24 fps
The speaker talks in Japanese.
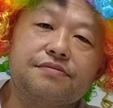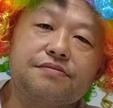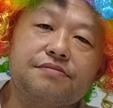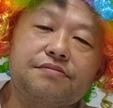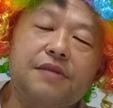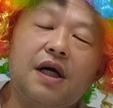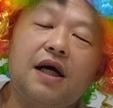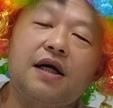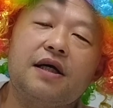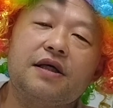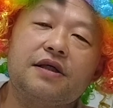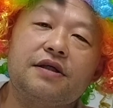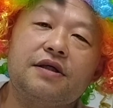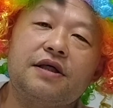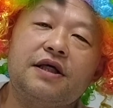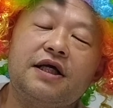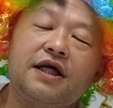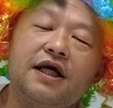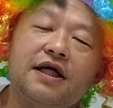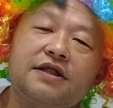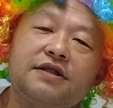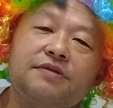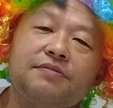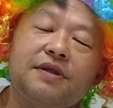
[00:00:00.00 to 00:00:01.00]
まあ、
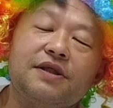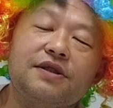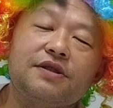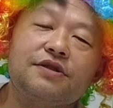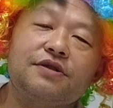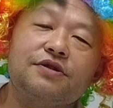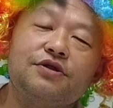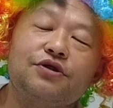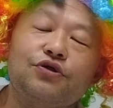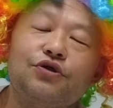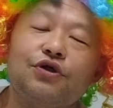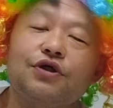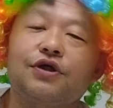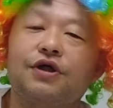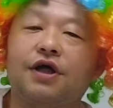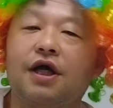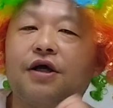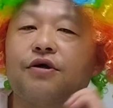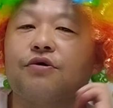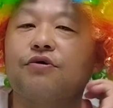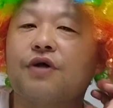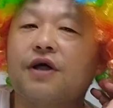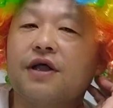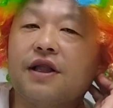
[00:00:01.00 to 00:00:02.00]
東島ジュリー
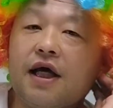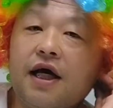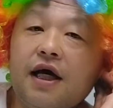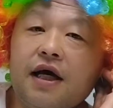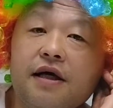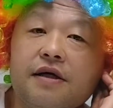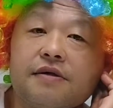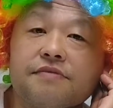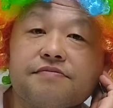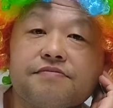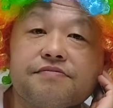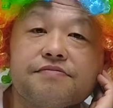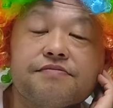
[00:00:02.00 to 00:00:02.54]
景子かな、